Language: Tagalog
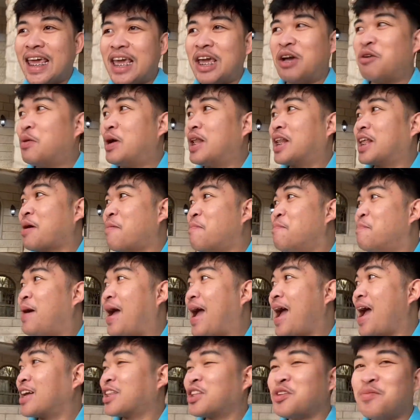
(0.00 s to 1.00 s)
Welcome
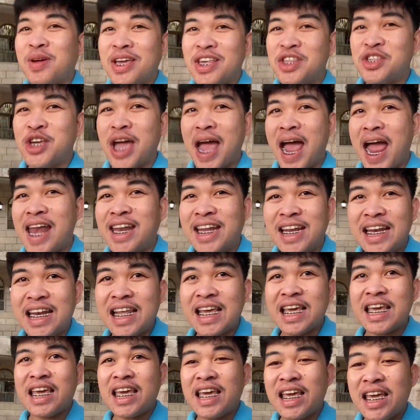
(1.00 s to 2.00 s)
back to my channel,
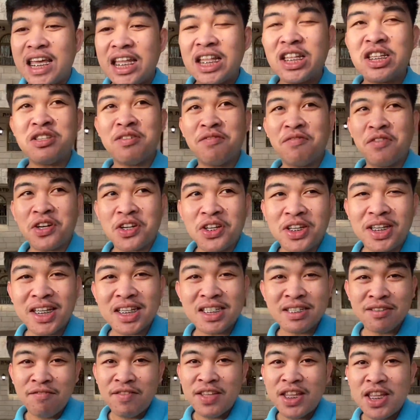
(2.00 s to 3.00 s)
Lynn. So, for
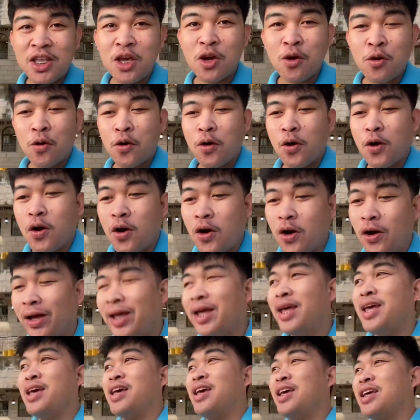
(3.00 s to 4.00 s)
today's video,
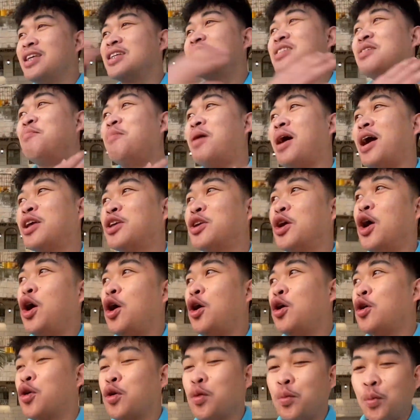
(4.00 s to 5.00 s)
samahan niyo
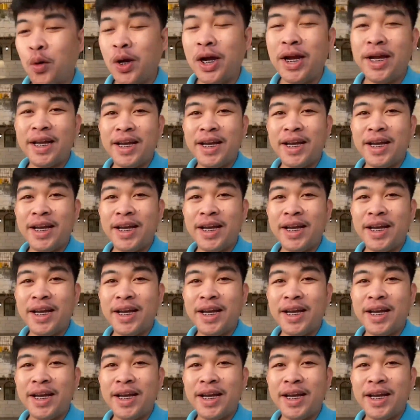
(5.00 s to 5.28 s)
akong kumuha